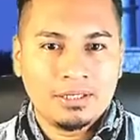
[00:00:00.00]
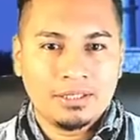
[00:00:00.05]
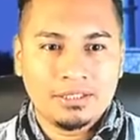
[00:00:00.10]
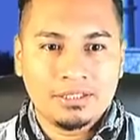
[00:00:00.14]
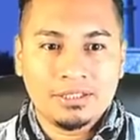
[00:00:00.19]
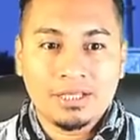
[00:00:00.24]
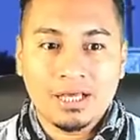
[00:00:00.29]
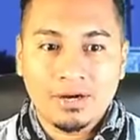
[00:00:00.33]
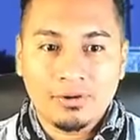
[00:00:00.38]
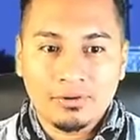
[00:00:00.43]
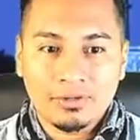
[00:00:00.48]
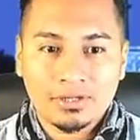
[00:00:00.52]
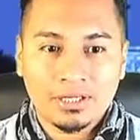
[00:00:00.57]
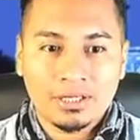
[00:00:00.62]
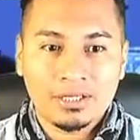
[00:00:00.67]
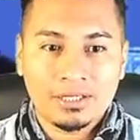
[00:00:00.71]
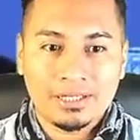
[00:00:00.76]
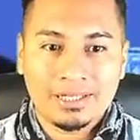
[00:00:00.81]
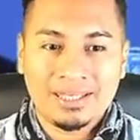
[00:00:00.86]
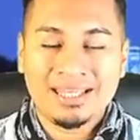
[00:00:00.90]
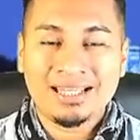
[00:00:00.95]
Y
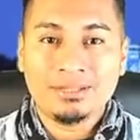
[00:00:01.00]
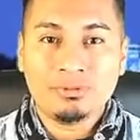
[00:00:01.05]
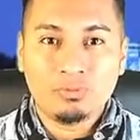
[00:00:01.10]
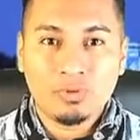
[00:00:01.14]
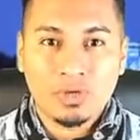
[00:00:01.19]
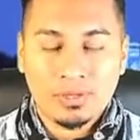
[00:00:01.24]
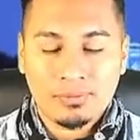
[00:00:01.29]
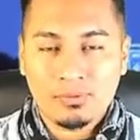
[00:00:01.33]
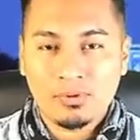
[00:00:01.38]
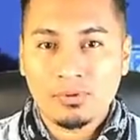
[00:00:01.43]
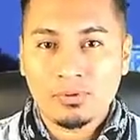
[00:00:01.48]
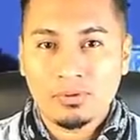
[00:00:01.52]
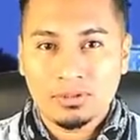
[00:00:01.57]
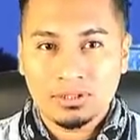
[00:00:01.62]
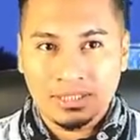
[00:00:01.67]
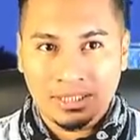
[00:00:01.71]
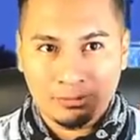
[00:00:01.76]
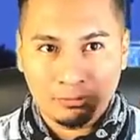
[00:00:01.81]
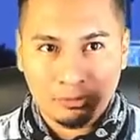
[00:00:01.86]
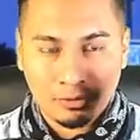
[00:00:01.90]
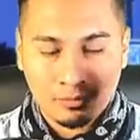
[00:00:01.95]
ahora el nuevo,
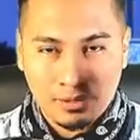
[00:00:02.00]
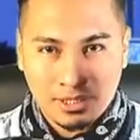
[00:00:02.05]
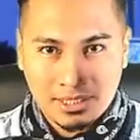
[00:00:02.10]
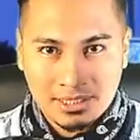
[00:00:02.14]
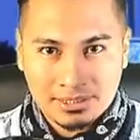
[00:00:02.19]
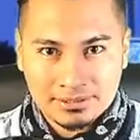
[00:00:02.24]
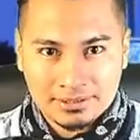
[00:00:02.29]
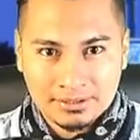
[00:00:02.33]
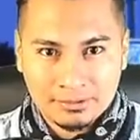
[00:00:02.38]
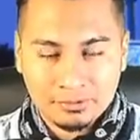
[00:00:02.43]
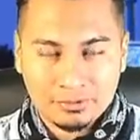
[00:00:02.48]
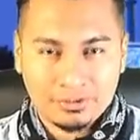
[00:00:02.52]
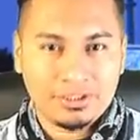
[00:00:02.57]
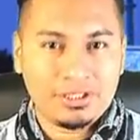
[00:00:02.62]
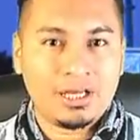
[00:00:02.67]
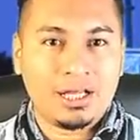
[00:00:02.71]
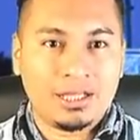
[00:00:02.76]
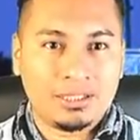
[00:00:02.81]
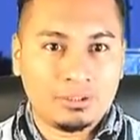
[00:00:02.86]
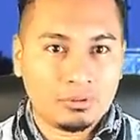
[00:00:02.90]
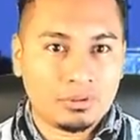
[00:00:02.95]
la nueva
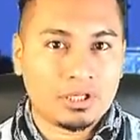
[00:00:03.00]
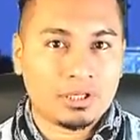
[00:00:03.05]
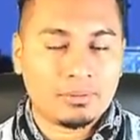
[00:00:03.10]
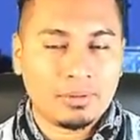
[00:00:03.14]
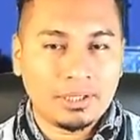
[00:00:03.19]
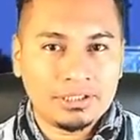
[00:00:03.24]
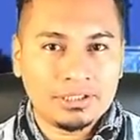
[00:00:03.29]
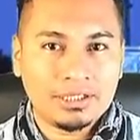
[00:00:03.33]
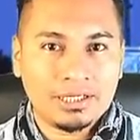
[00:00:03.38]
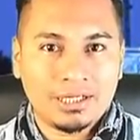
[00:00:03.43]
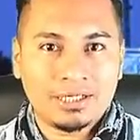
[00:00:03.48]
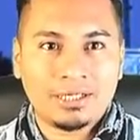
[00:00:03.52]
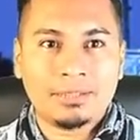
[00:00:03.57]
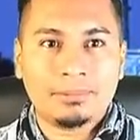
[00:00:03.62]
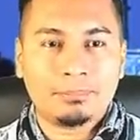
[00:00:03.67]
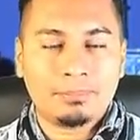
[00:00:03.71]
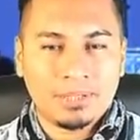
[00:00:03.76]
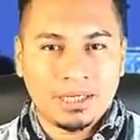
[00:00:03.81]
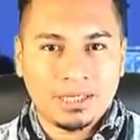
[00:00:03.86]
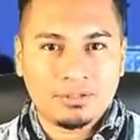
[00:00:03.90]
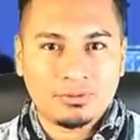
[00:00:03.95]
categoría a lo que va a llegar el
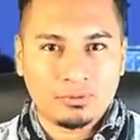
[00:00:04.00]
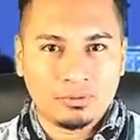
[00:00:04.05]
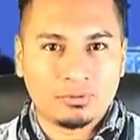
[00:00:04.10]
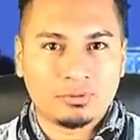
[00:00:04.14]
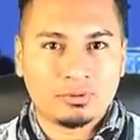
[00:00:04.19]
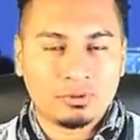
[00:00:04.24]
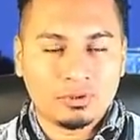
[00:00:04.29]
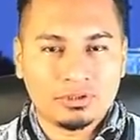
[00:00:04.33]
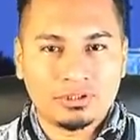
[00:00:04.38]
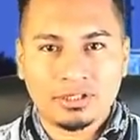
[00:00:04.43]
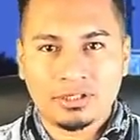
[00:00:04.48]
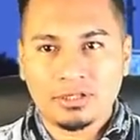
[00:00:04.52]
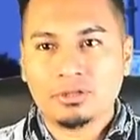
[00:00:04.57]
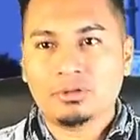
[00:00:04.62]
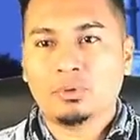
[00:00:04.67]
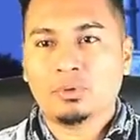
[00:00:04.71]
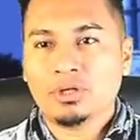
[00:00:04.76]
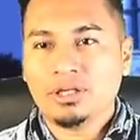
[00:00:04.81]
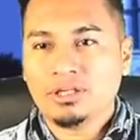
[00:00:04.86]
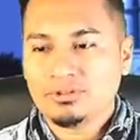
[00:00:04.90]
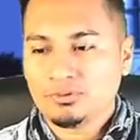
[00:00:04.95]
plan control
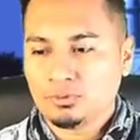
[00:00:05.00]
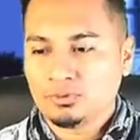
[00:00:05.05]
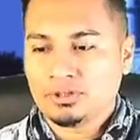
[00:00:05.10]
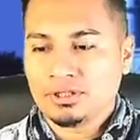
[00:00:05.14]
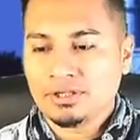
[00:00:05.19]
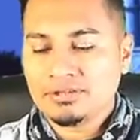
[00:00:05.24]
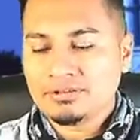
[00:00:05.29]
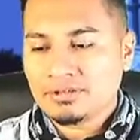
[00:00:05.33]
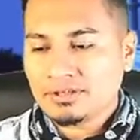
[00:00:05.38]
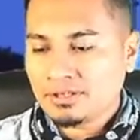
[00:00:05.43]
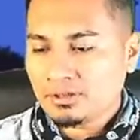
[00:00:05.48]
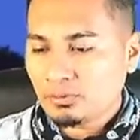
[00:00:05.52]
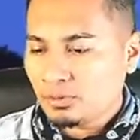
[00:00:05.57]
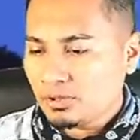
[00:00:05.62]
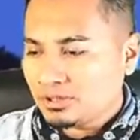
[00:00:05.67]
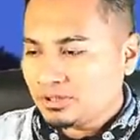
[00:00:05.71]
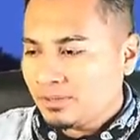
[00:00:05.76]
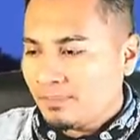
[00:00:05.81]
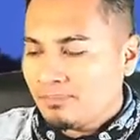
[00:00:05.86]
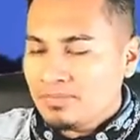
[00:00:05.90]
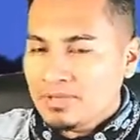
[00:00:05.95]
territorial, si ustedes se
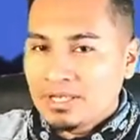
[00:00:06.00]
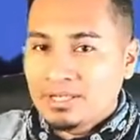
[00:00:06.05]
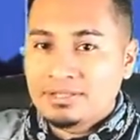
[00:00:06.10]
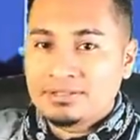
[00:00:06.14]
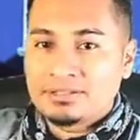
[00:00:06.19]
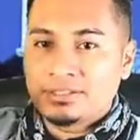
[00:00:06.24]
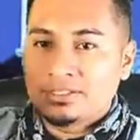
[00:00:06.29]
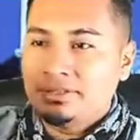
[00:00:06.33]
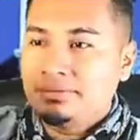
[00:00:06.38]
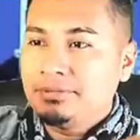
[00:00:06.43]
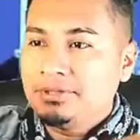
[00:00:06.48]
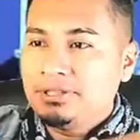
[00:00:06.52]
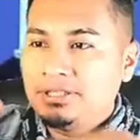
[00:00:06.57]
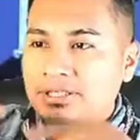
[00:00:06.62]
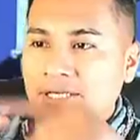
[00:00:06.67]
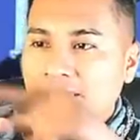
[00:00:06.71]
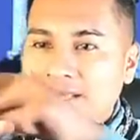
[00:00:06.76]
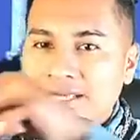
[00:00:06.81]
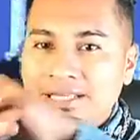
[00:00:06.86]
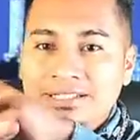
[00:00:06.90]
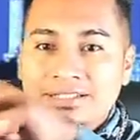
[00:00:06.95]
recuerdan, se
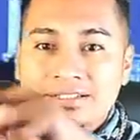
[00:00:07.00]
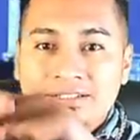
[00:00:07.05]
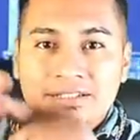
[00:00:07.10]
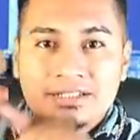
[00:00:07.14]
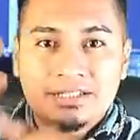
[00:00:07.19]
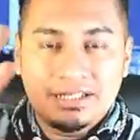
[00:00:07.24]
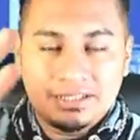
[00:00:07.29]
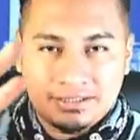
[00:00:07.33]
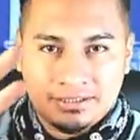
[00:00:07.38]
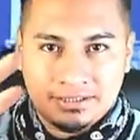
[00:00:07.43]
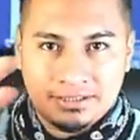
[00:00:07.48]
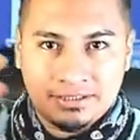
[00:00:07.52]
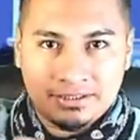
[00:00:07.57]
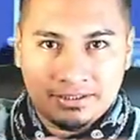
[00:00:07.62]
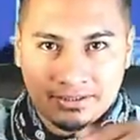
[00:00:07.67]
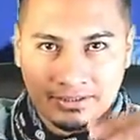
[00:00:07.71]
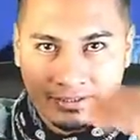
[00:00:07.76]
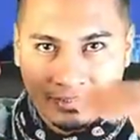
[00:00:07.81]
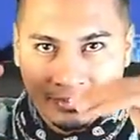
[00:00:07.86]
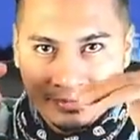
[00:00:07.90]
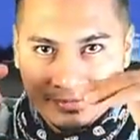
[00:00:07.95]
dividía en siete,
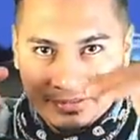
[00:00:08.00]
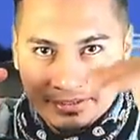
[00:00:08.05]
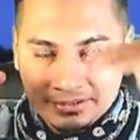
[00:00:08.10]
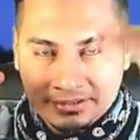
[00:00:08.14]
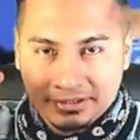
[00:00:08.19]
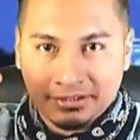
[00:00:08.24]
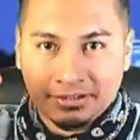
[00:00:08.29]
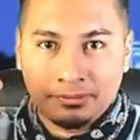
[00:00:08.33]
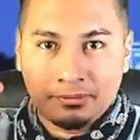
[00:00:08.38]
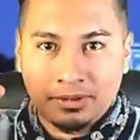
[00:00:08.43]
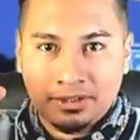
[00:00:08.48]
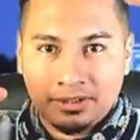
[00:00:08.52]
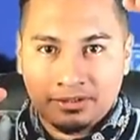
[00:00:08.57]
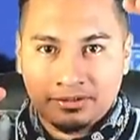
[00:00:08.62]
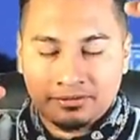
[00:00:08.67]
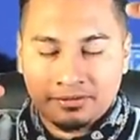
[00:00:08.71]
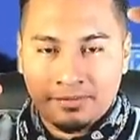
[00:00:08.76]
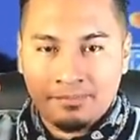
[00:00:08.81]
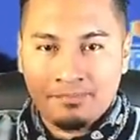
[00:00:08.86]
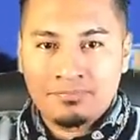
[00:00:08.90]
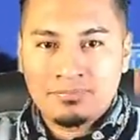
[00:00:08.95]
en
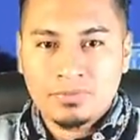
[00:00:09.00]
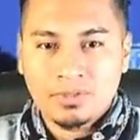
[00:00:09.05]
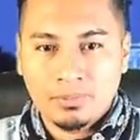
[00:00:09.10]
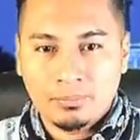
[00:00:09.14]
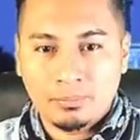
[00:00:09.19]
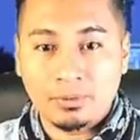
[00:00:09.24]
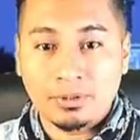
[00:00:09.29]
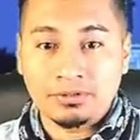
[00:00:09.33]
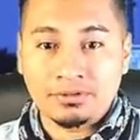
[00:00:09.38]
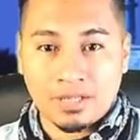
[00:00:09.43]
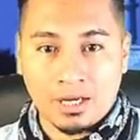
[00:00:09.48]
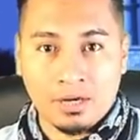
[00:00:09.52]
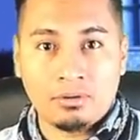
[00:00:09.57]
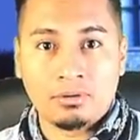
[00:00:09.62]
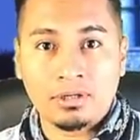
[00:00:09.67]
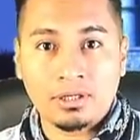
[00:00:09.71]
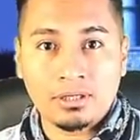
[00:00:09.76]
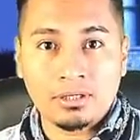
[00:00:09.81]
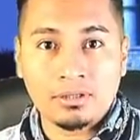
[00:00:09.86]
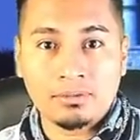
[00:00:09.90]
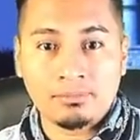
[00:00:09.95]
niveles. Pues
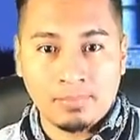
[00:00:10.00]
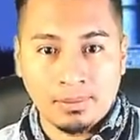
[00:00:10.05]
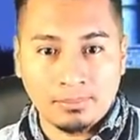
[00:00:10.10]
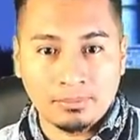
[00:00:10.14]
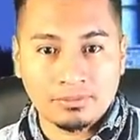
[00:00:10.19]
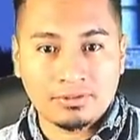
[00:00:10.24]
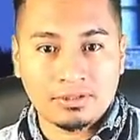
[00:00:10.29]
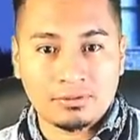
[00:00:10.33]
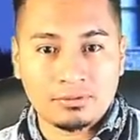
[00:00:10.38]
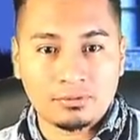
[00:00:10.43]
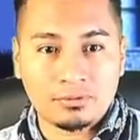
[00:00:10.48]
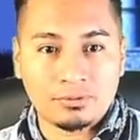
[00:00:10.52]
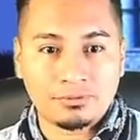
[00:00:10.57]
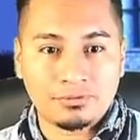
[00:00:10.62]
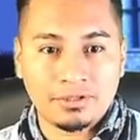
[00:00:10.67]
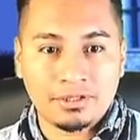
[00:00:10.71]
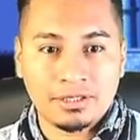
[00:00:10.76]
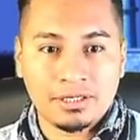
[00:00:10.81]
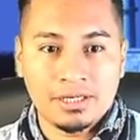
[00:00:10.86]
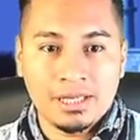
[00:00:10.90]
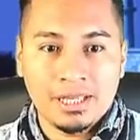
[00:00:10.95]
ahora vamos a
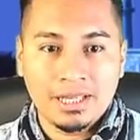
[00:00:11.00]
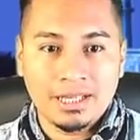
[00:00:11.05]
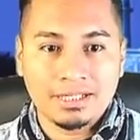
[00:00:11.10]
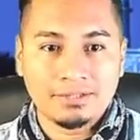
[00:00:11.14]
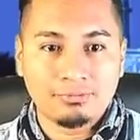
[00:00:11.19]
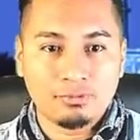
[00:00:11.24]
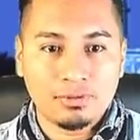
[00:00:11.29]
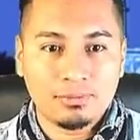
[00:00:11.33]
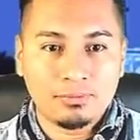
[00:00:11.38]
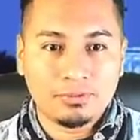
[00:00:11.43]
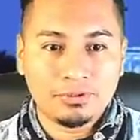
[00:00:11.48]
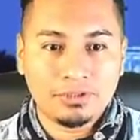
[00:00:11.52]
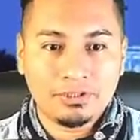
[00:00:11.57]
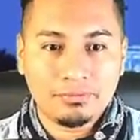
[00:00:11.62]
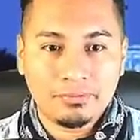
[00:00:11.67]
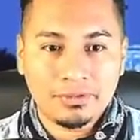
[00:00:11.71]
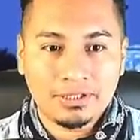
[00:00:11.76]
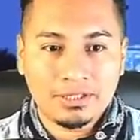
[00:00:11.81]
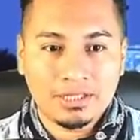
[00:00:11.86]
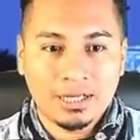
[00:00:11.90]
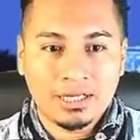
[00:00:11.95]
conocer el nuevo
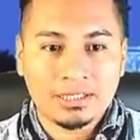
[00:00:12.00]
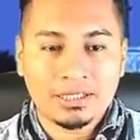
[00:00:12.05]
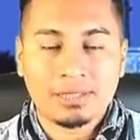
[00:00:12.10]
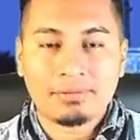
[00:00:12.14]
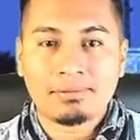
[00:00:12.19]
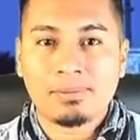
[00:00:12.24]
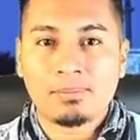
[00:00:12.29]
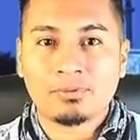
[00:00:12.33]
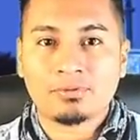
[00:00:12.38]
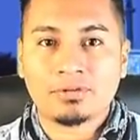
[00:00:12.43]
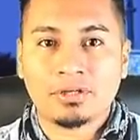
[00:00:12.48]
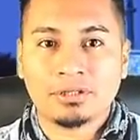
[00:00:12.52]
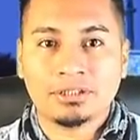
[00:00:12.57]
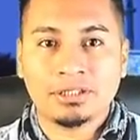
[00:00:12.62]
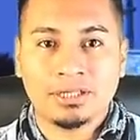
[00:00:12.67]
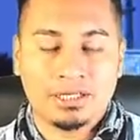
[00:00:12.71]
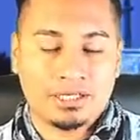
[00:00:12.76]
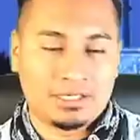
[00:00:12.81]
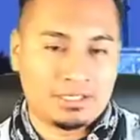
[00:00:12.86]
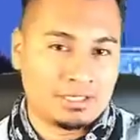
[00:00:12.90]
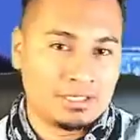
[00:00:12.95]
nivel al que vamos a
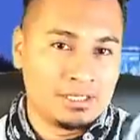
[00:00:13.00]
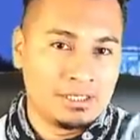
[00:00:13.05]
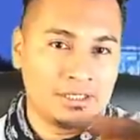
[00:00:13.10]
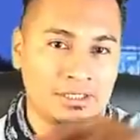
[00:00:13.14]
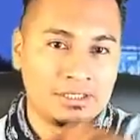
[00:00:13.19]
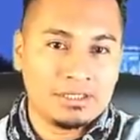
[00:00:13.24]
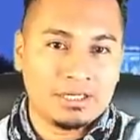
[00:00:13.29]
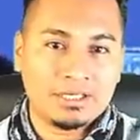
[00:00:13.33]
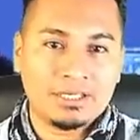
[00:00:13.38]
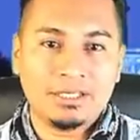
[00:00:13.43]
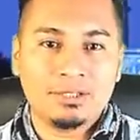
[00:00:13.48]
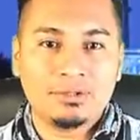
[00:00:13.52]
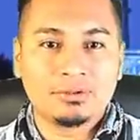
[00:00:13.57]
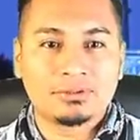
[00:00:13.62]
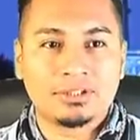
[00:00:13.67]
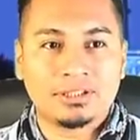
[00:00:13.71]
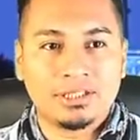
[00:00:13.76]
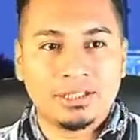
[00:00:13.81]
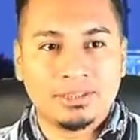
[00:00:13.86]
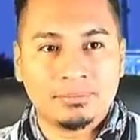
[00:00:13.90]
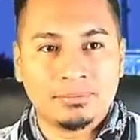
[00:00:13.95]
llegar. Y aquí lo
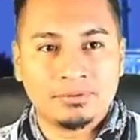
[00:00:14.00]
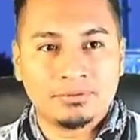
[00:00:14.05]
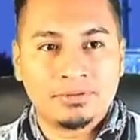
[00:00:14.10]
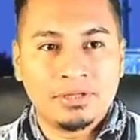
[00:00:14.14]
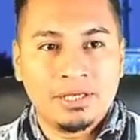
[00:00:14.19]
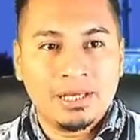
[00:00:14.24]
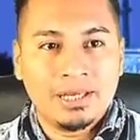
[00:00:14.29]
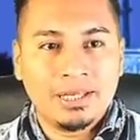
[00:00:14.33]
tenemos.